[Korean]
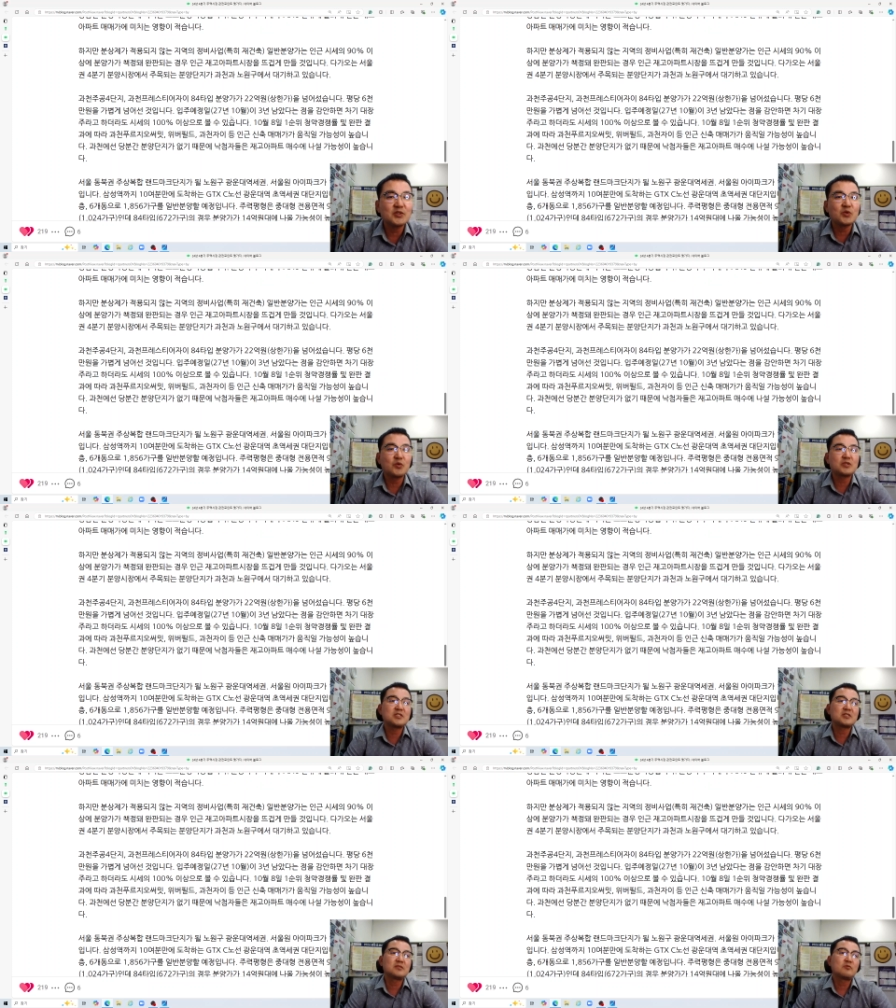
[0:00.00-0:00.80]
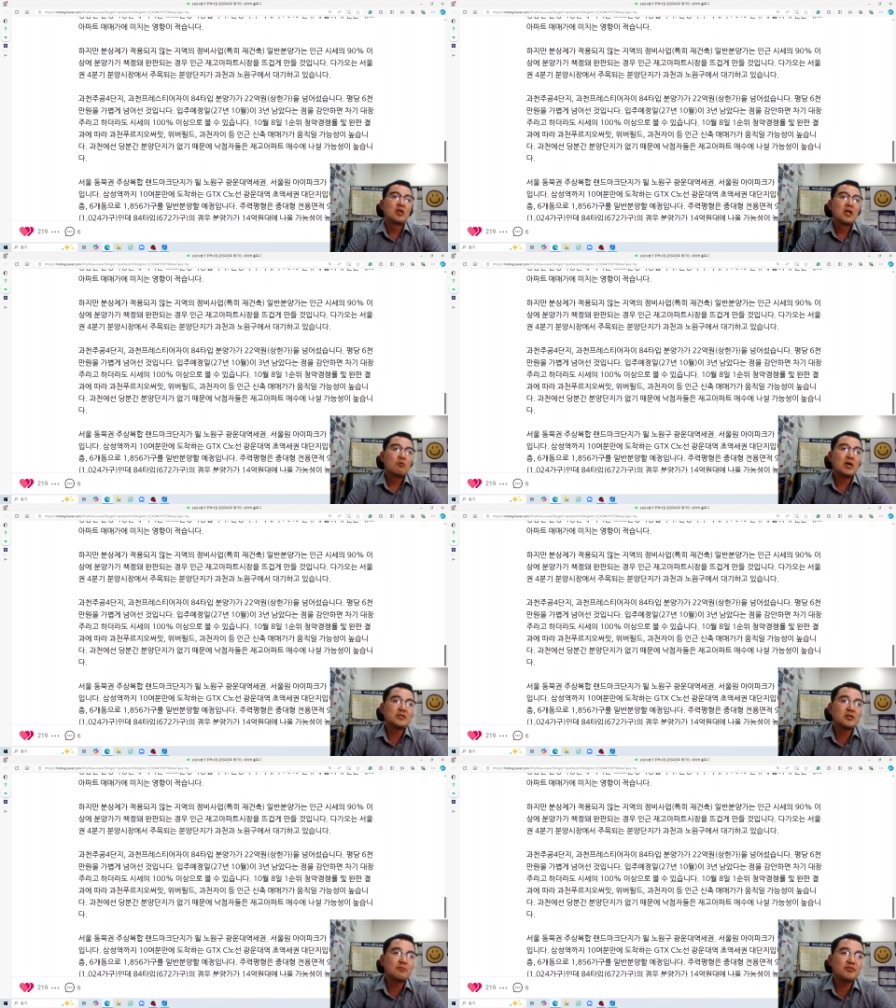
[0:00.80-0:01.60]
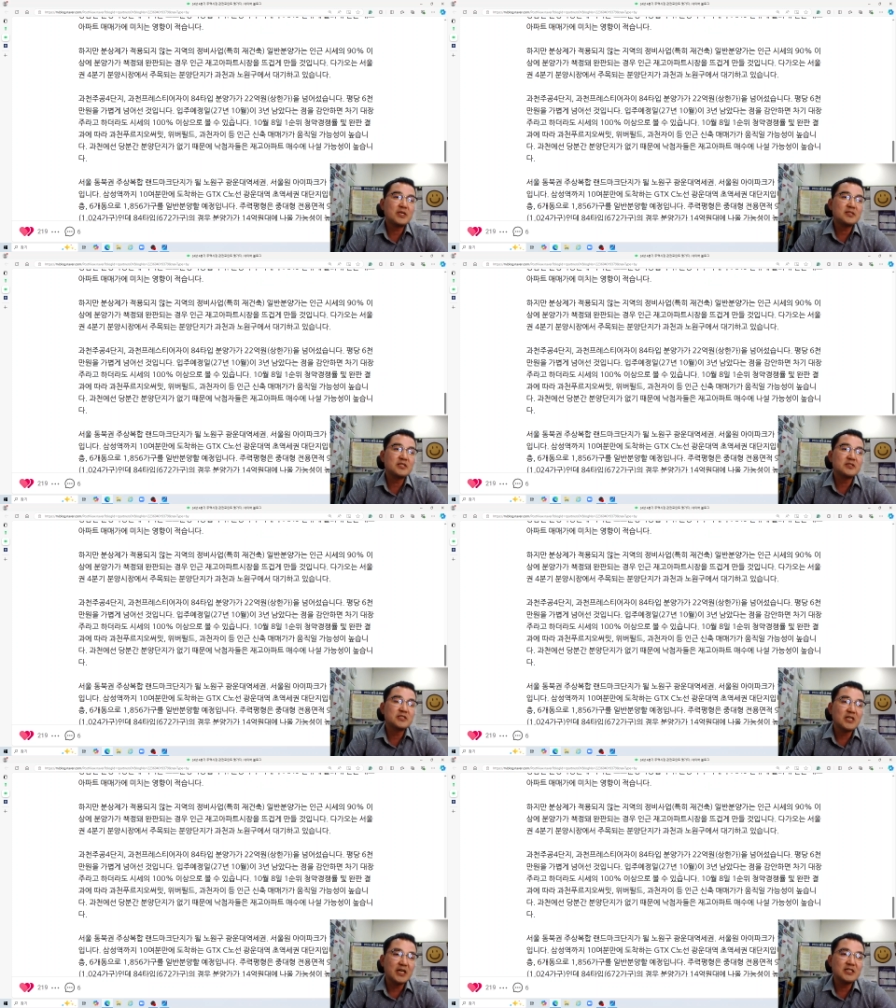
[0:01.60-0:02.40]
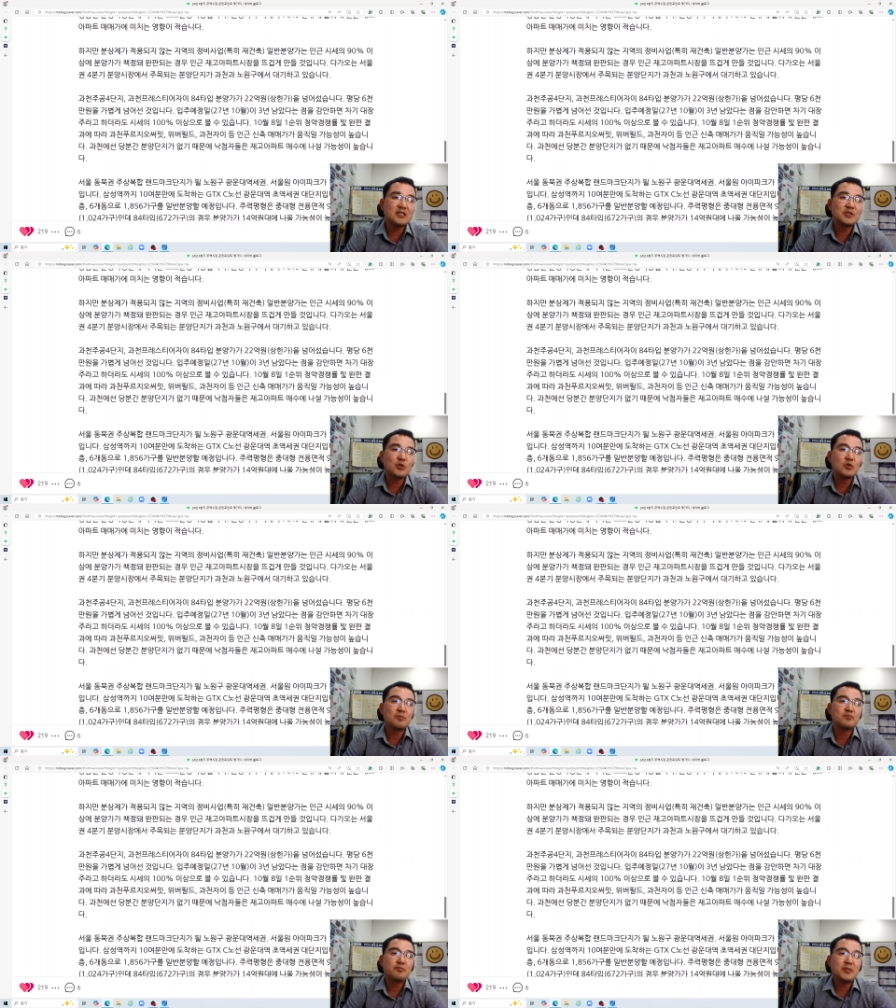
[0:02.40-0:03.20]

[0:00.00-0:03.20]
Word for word: 같은 경우에는 지금 과천 프레스티어 자이 같은 경우에